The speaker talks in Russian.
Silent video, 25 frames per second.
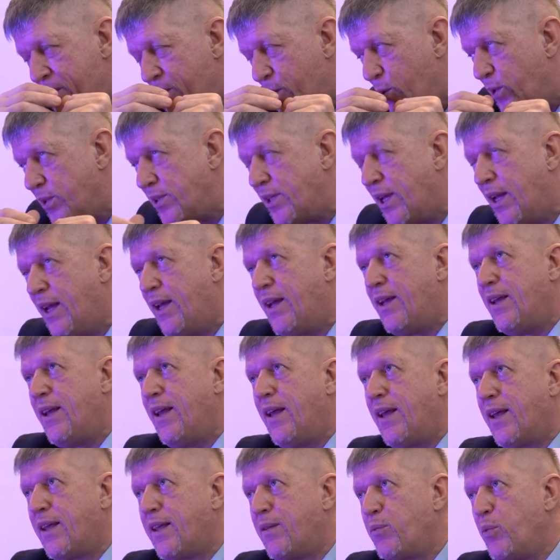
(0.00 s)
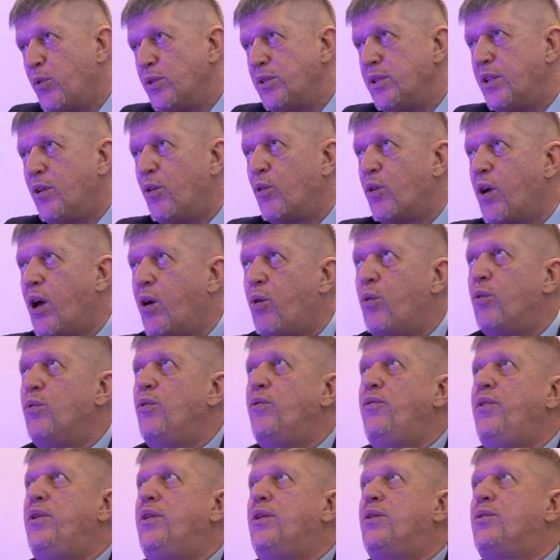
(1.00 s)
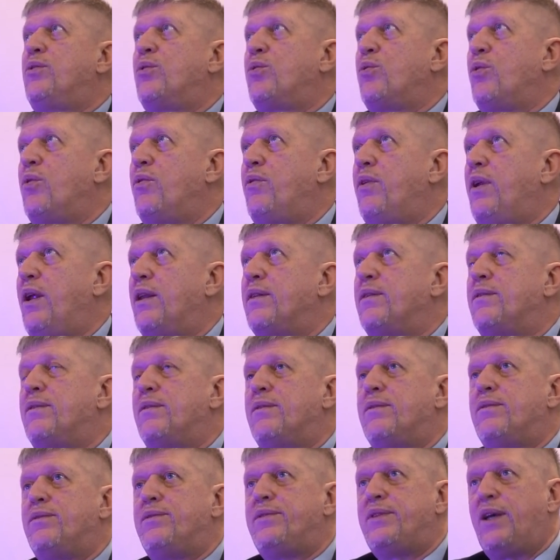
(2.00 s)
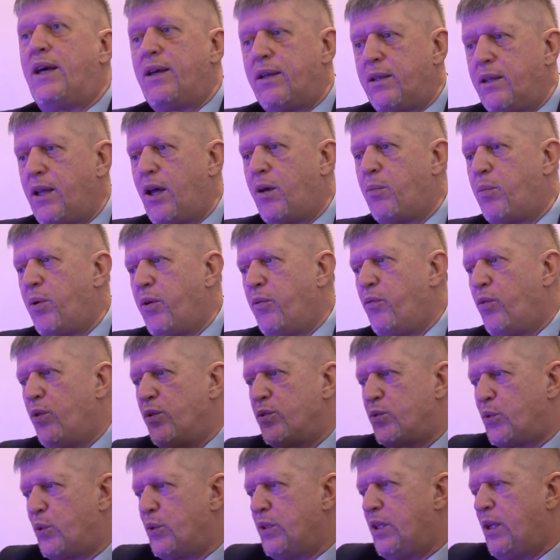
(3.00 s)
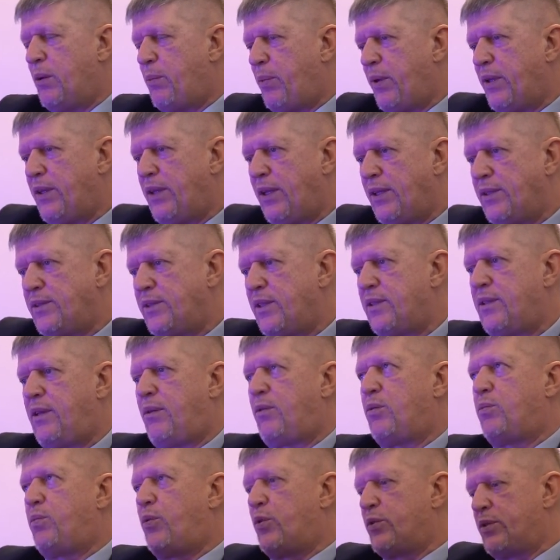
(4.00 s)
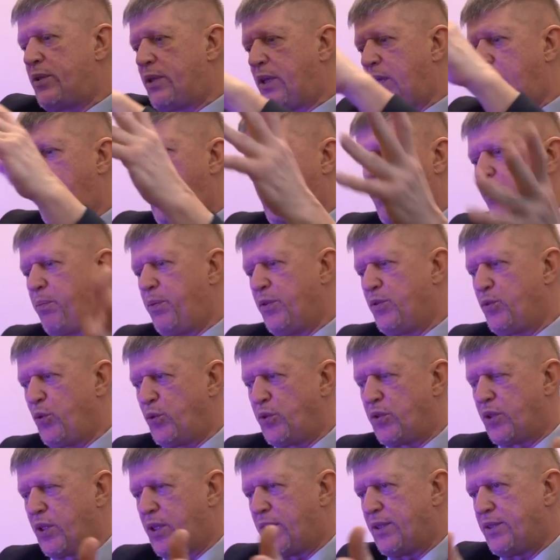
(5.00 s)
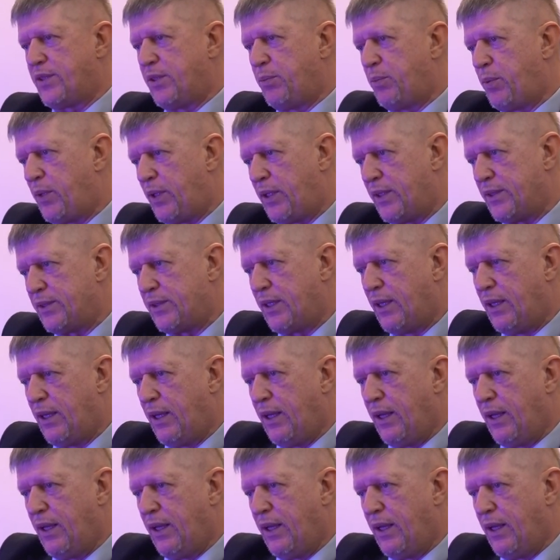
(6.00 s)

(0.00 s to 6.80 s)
То есть после того, как он увидел другой вариант, вся как бы его исходная претензия, она вот просто как песочек осыпалась.